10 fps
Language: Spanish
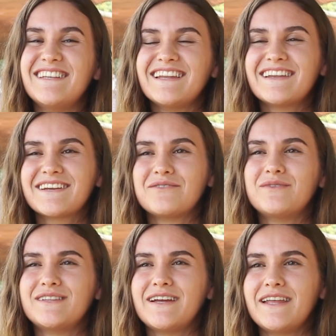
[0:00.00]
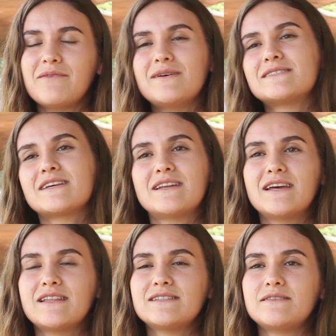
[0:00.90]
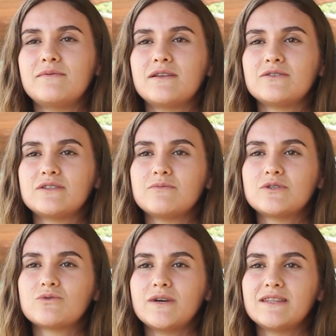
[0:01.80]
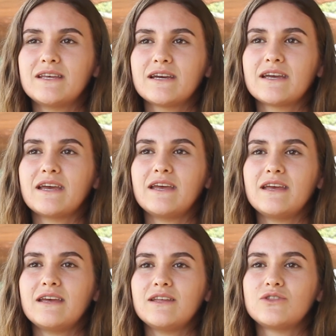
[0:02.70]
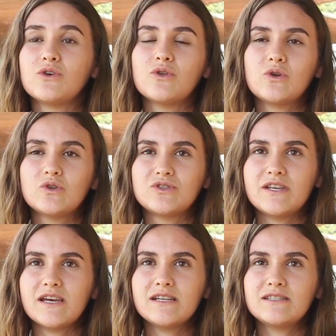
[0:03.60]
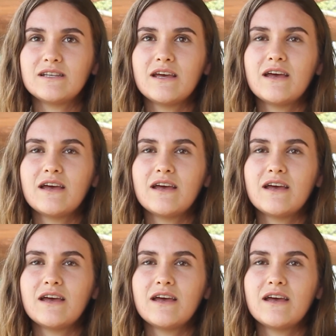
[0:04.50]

la recomendaría más que nada si bien nos damos cuenta que todos los días